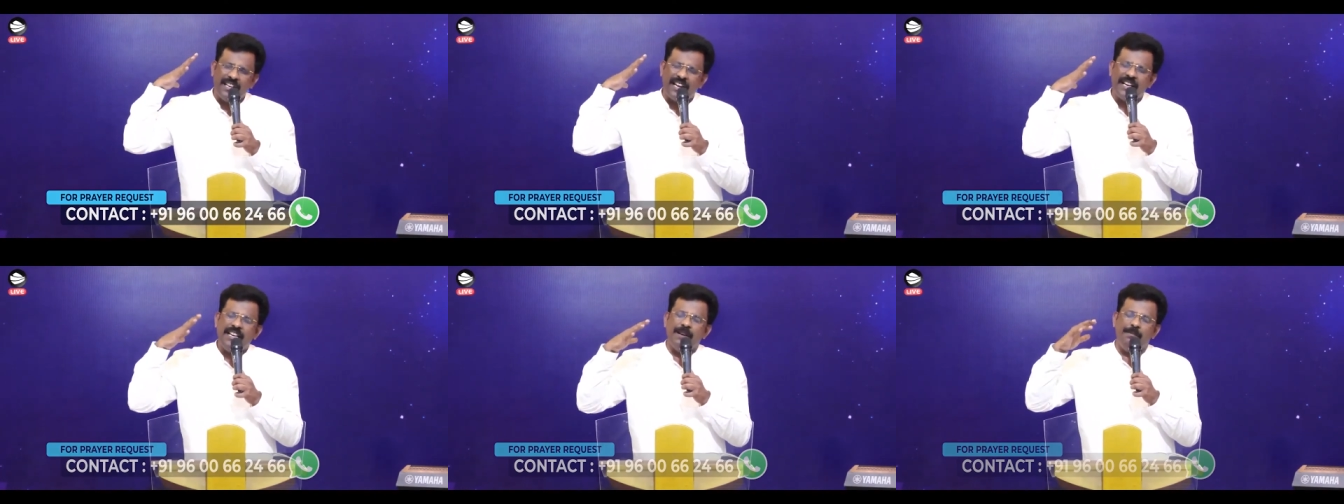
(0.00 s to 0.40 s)

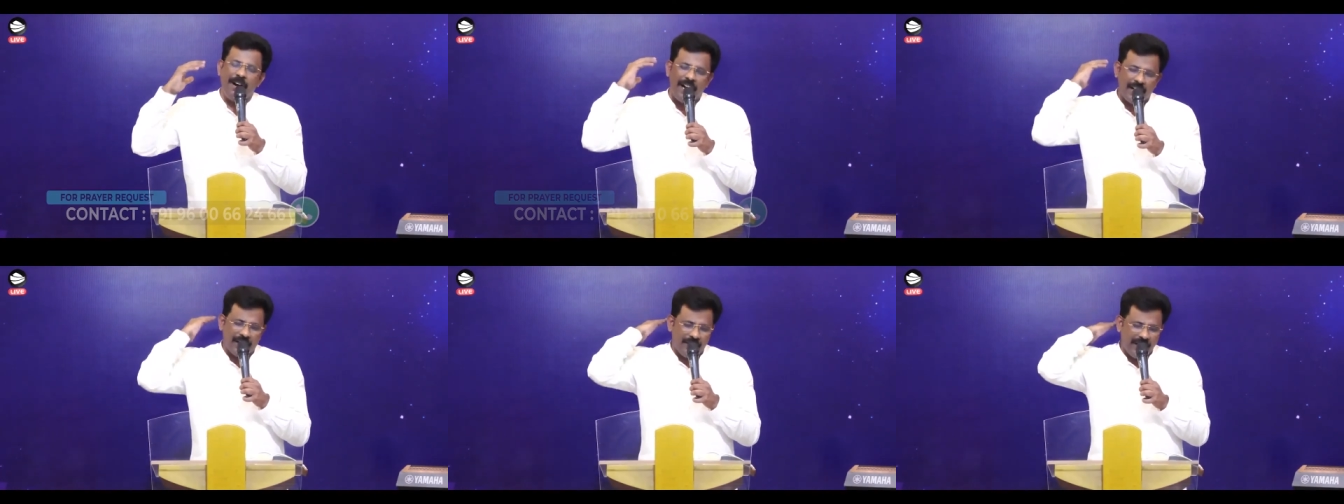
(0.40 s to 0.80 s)
நிறைய
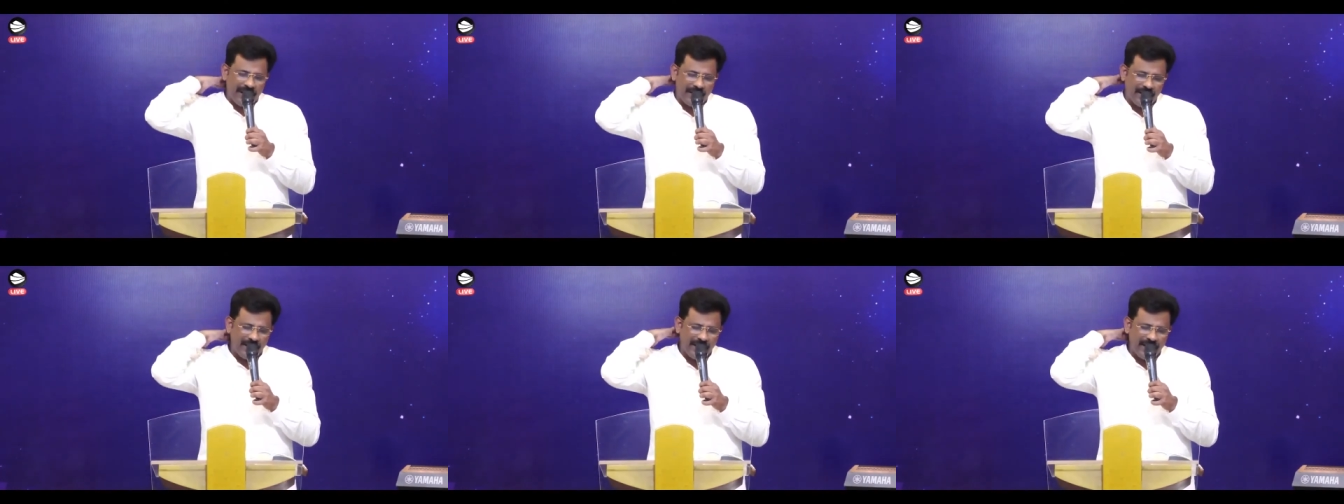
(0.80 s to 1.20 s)
மாடுகளுடைய
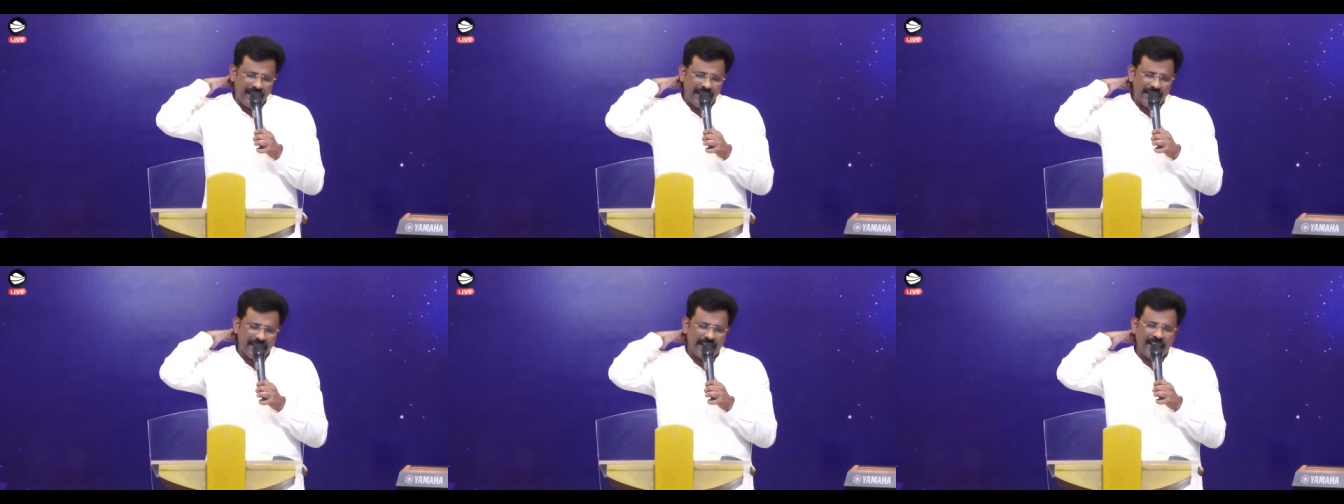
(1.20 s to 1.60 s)
அந்த
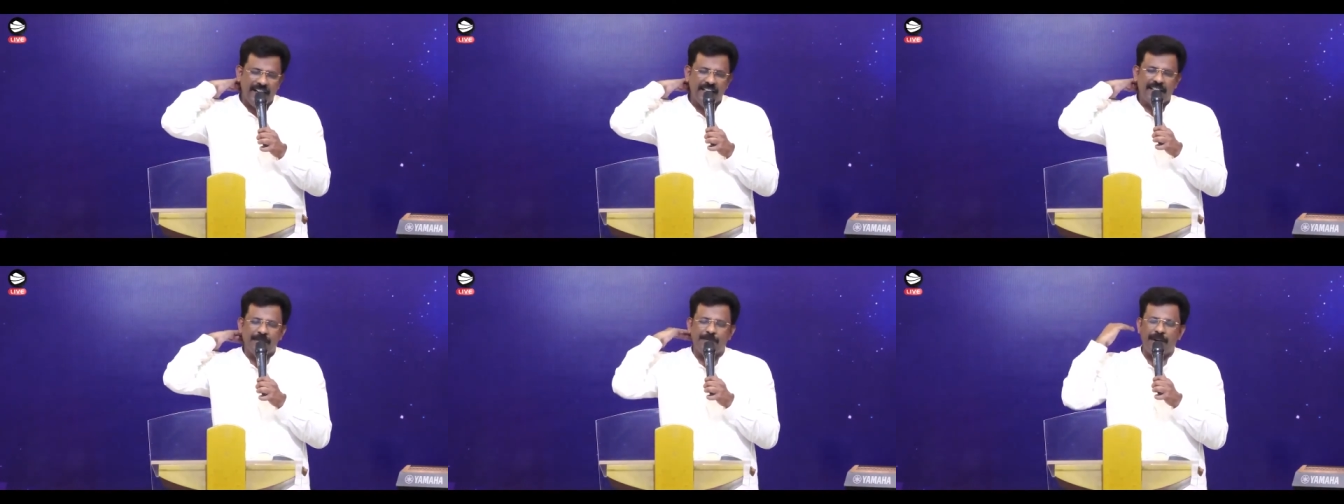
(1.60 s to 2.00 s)
இந்த
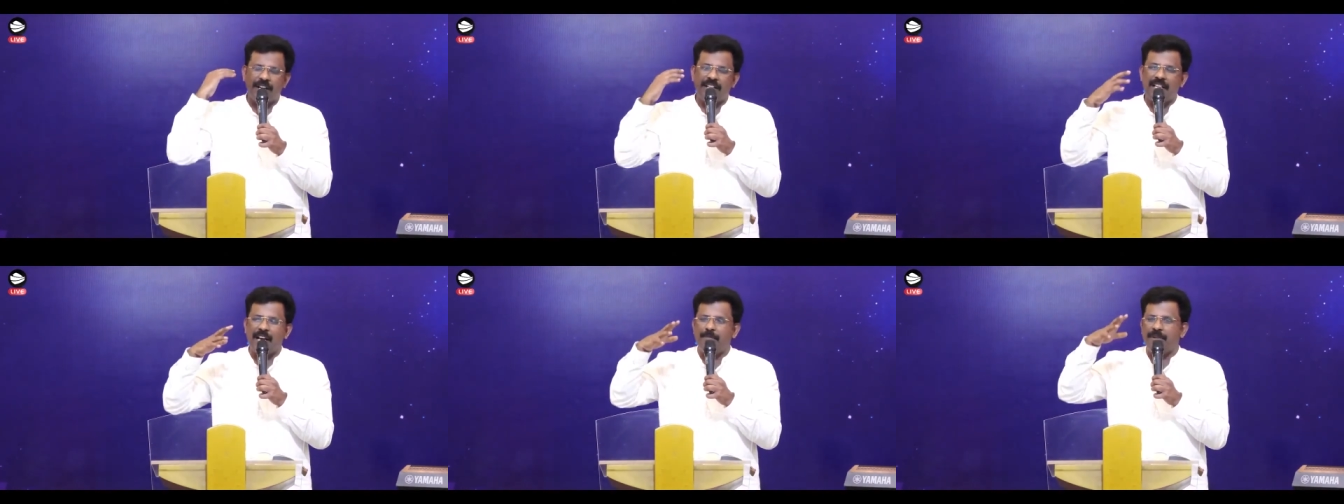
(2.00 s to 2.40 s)
கழுத்து
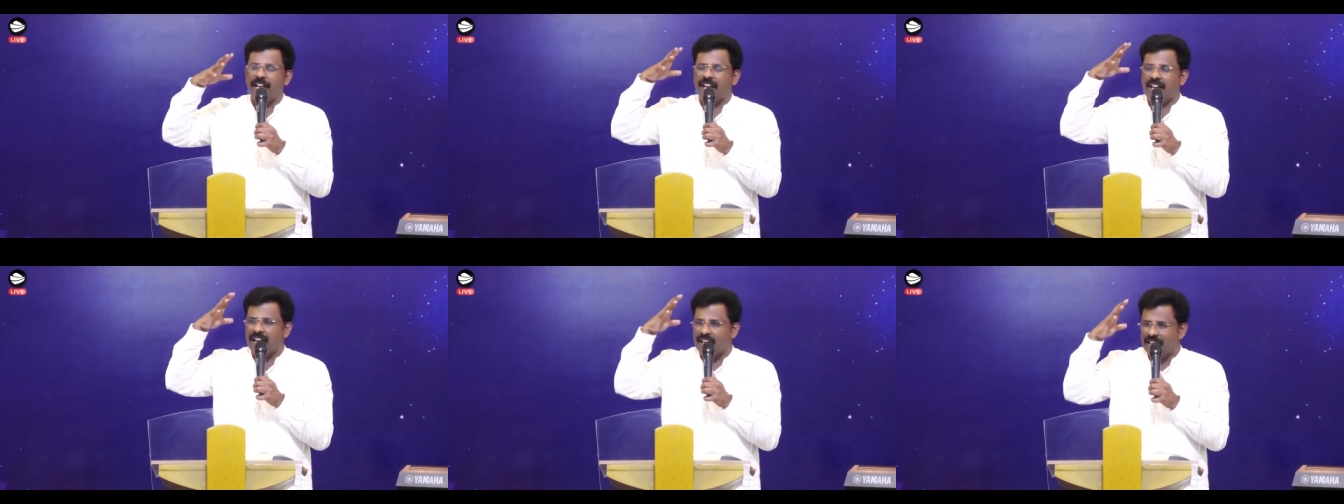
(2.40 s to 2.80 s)
பகுதி அப்படியே
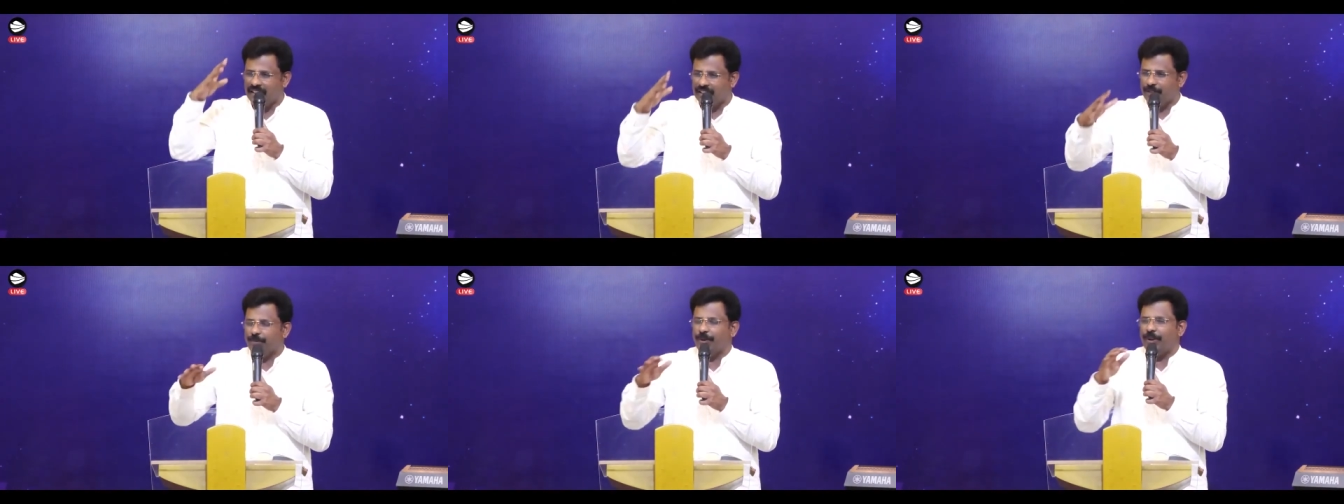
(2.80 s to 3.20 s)

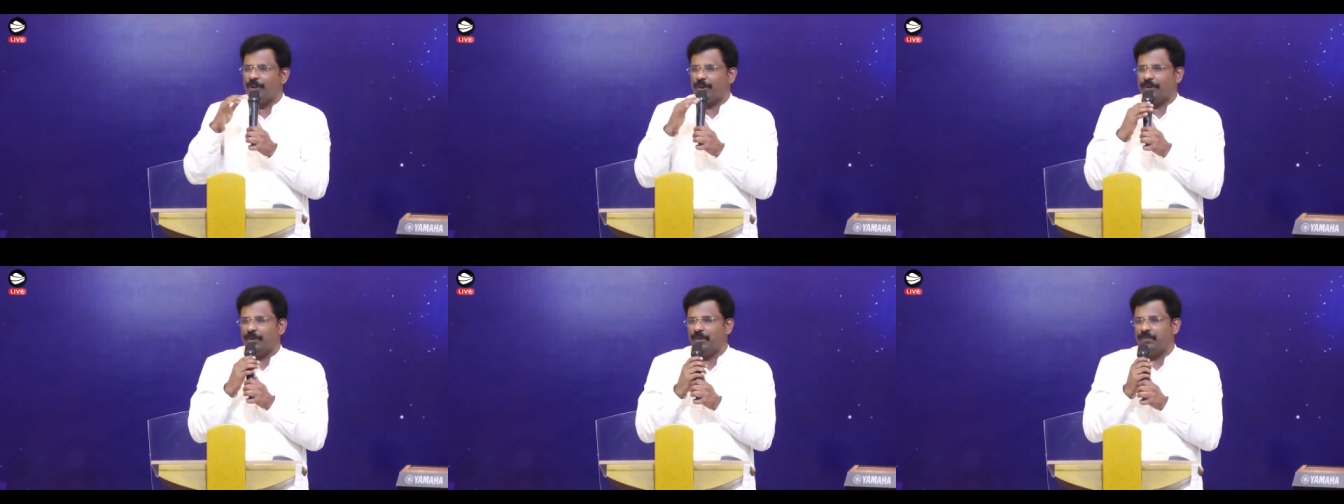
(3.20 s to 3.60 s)
கருத்து
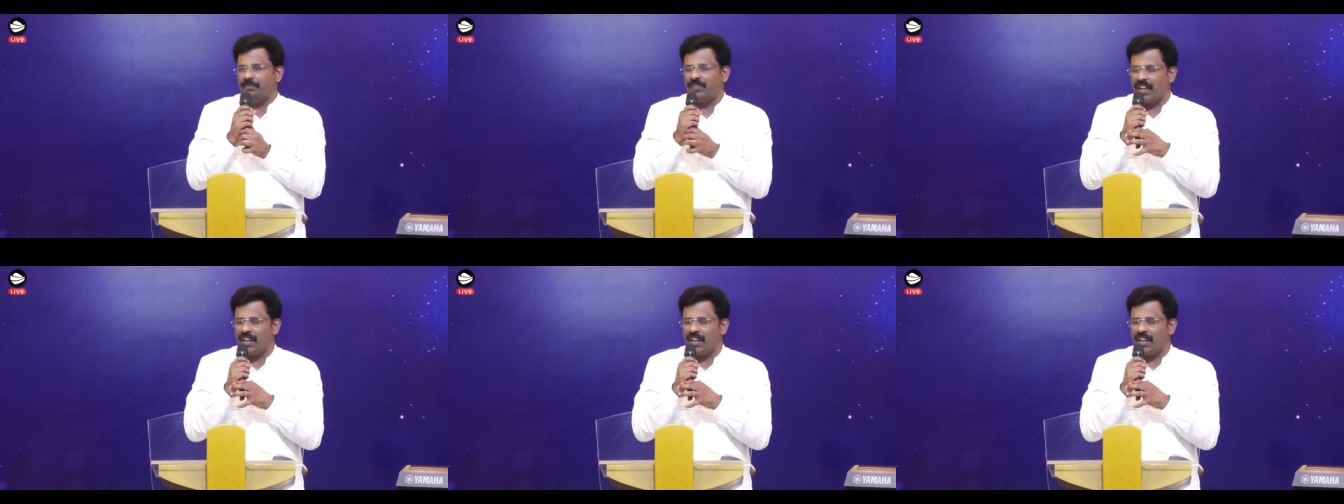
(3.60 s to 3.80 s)
போயிருக்கும்